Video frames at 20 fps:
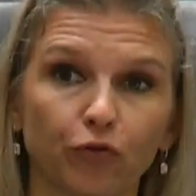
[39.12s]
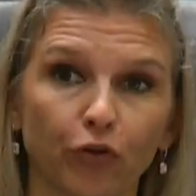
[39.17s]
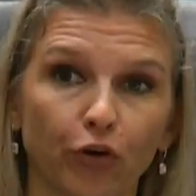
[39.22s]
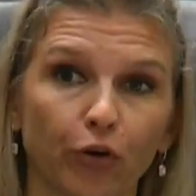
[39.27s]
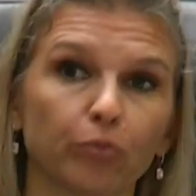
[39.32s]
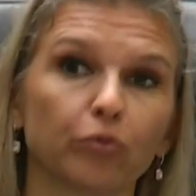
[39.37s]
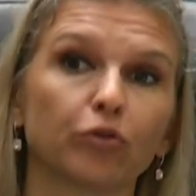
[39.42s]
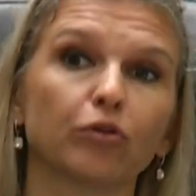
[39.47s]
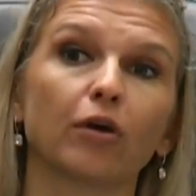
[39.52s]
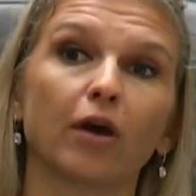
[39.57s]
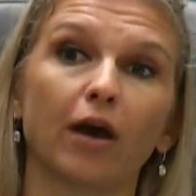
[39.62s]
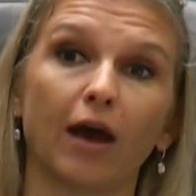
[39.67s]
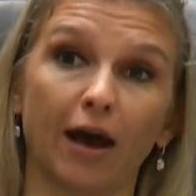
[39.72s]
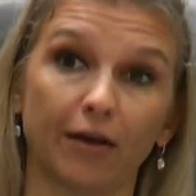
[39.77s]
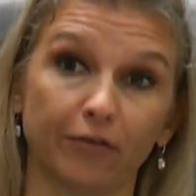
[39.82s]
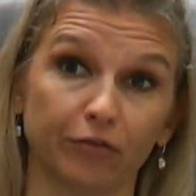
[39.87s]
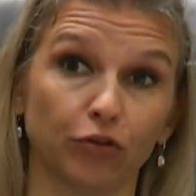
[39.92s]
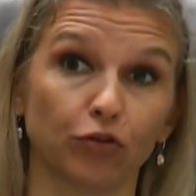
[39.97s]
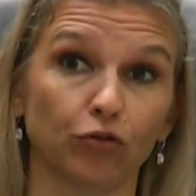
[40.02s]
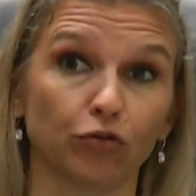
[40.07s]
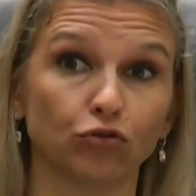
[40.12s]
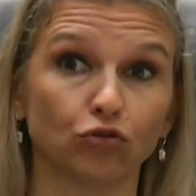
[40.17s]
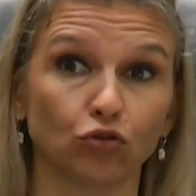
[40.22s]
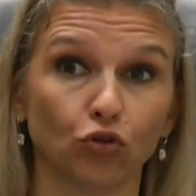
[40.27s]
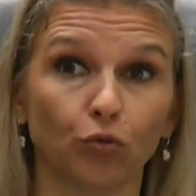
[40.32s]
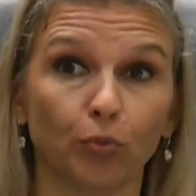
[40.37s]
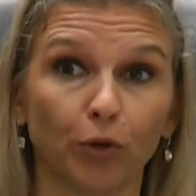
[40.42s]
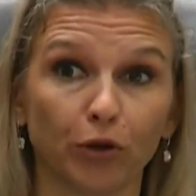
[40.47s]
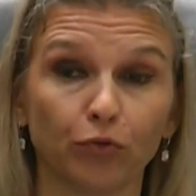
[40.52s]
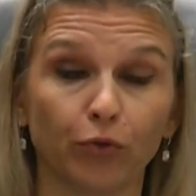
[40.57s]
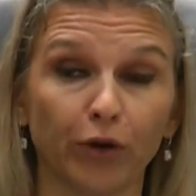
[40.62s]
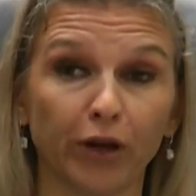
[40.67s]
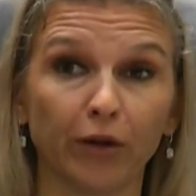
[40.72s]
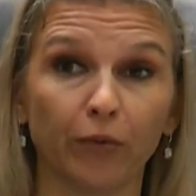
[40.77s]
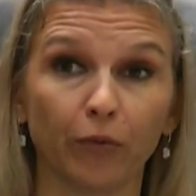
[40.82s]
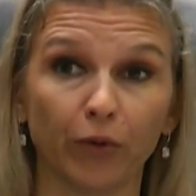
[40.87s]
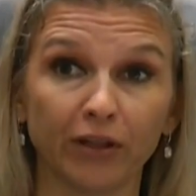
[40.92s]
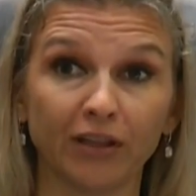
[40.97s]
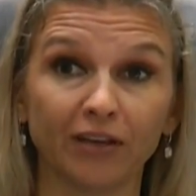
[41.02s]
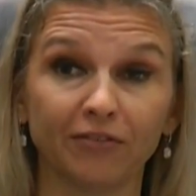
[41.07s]
مختلف أنحاء العالم
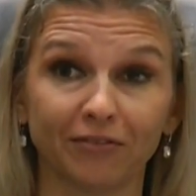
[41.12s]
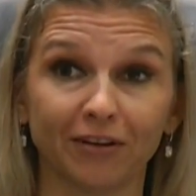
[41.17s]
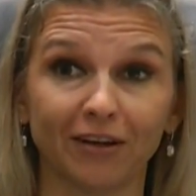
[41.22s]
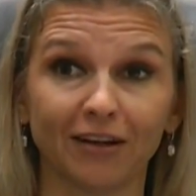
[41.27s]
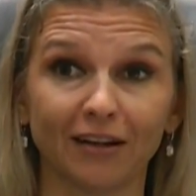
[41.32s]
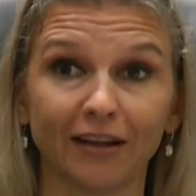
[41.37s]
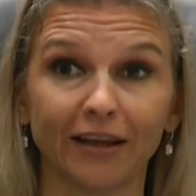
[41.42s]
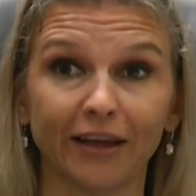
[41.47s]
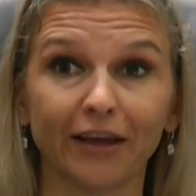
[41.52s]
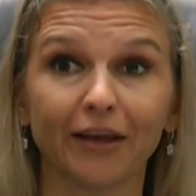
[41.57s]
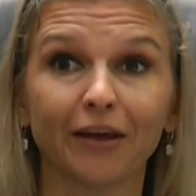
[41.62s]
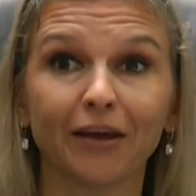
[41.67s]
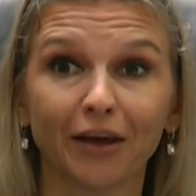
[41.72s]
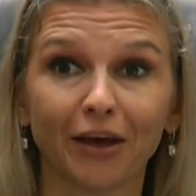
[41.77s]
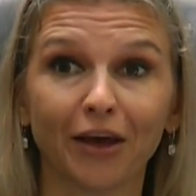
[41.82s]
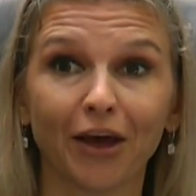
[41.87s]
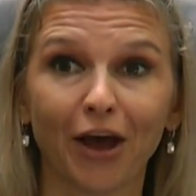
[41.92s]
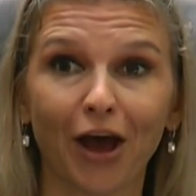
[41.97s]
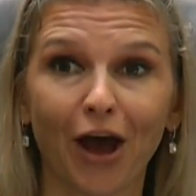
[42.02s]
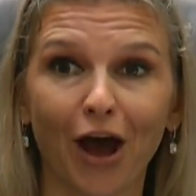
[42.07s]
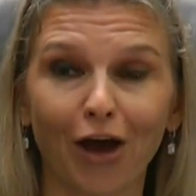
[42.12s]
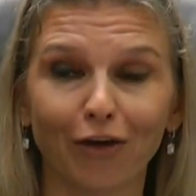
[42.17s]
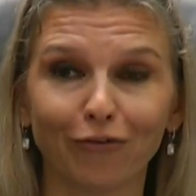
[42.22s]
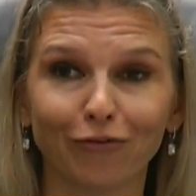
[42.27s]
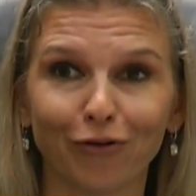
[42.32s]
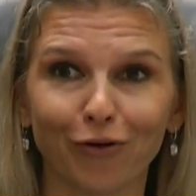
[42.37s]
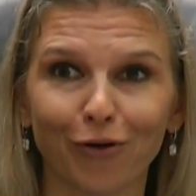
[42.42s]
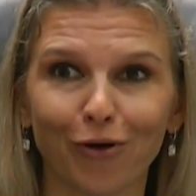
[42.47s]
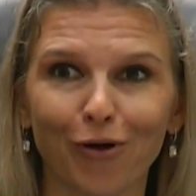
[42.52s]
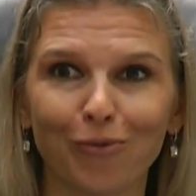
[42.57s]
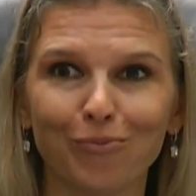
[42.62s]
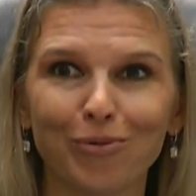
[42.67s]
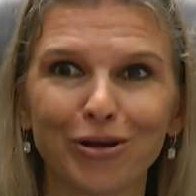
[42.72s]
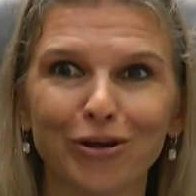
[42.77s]
و64 جناح دولة